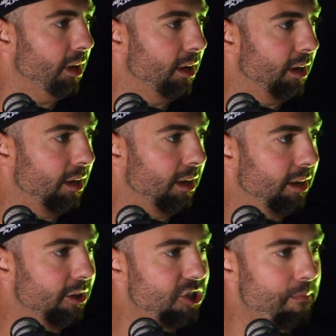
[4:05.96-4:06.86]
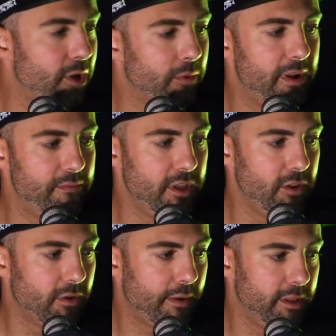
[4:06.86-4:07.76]
uh, Giampiero, bel
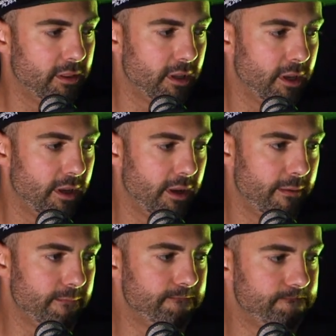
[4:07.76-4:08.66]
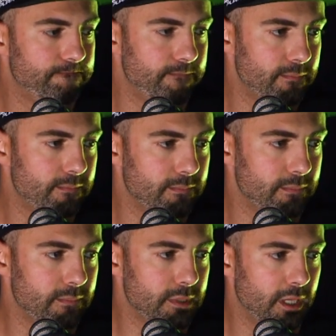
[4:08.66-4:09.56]
video, veramente. Um,
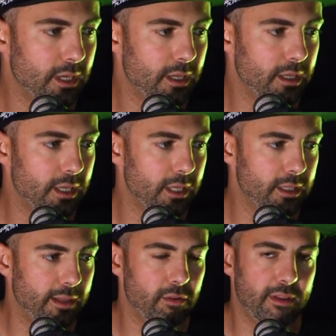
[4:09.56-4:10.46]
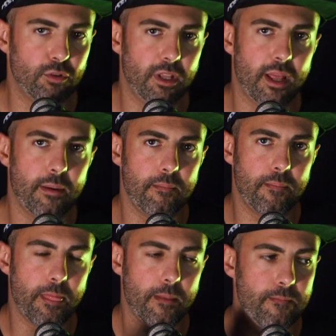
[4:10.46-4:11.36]
de- devo dire,
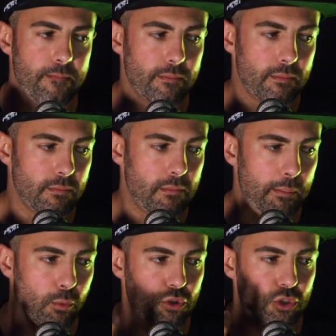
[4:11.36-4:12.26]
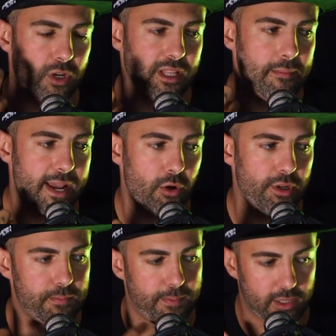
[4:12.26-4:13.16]
mi emoziona di meno
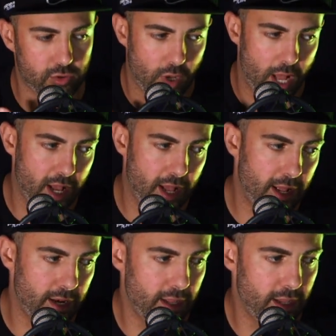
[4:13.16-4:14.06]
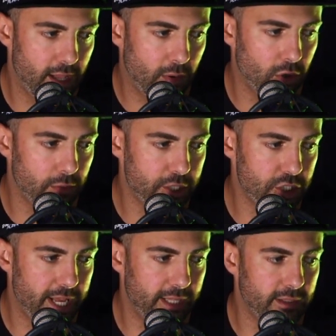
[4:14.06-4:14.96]
rispetto a, a, a quello
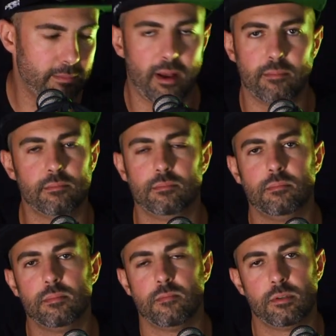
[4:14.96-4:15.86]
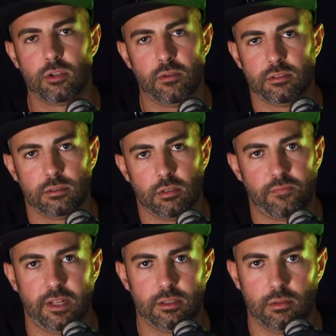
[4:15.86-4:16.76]
precedente, ma so, so,
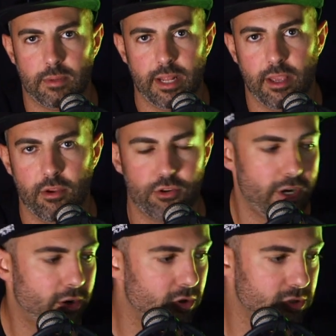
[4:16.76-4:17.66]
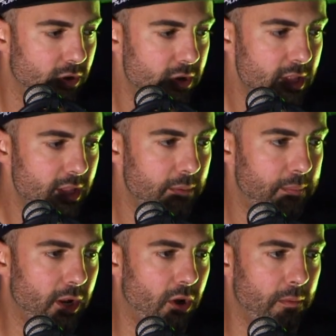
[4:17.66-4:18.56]
fatto male io, cioè non lo so.
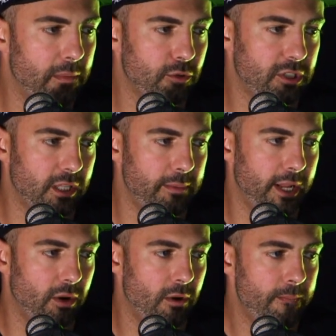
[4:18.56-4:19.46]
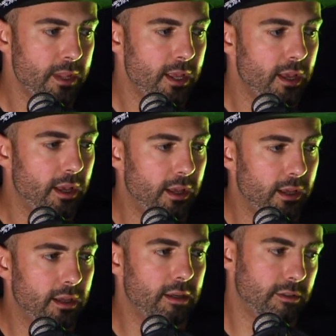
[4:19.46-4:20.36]
Però mi emoziona di meno.
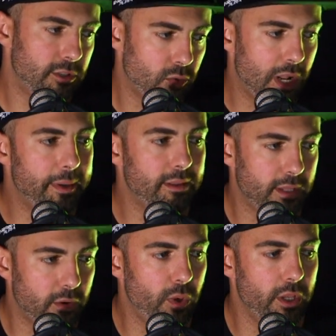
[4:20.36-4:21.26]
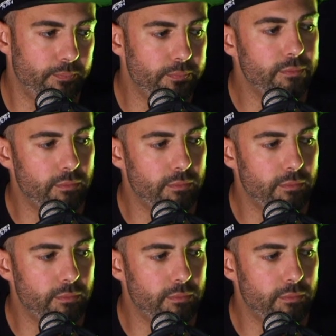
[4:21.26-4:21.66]
Eh, sicuramente qui